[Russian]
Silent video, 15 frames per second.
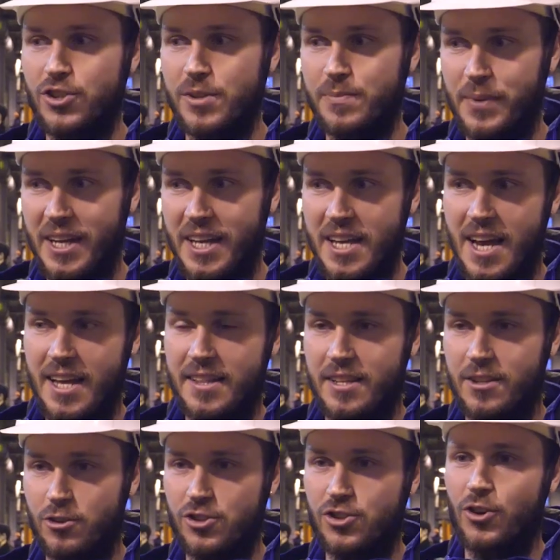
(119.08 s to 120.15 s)
Очень
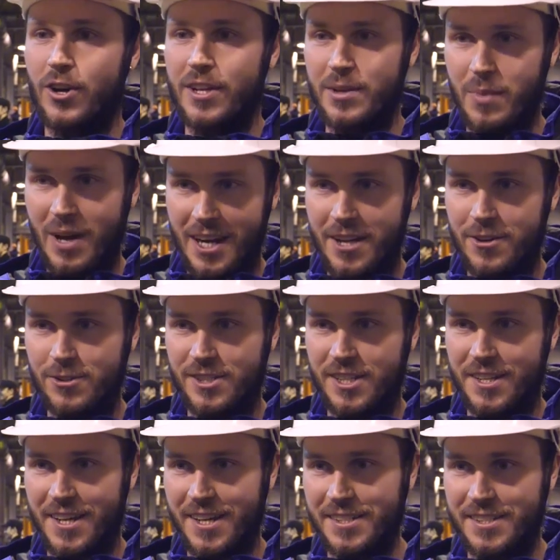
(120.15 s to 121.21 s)
приятно то, что они болеют
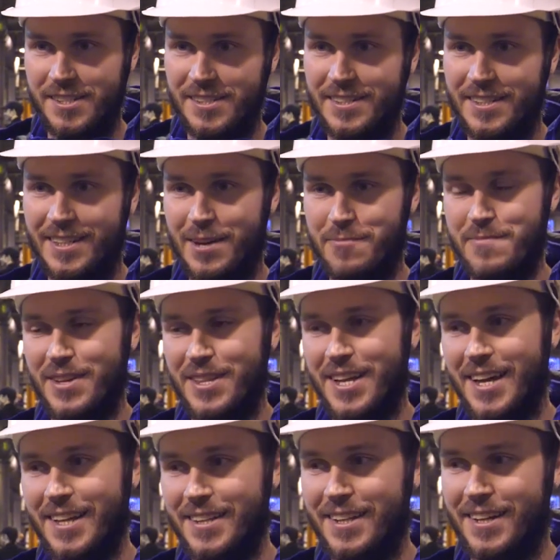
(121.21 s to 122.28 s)
за нас,
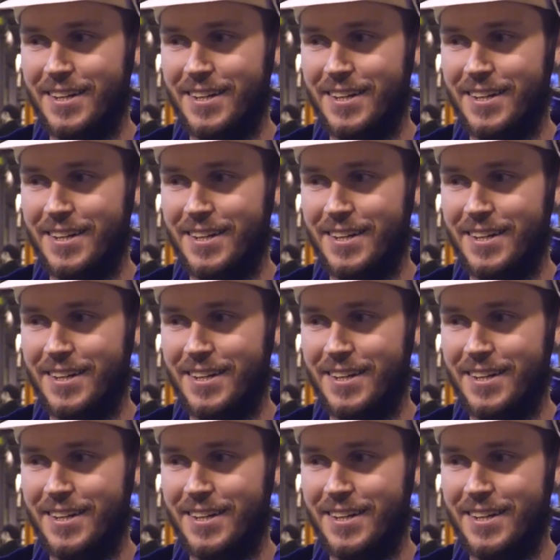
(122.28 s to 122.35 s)
комбинат.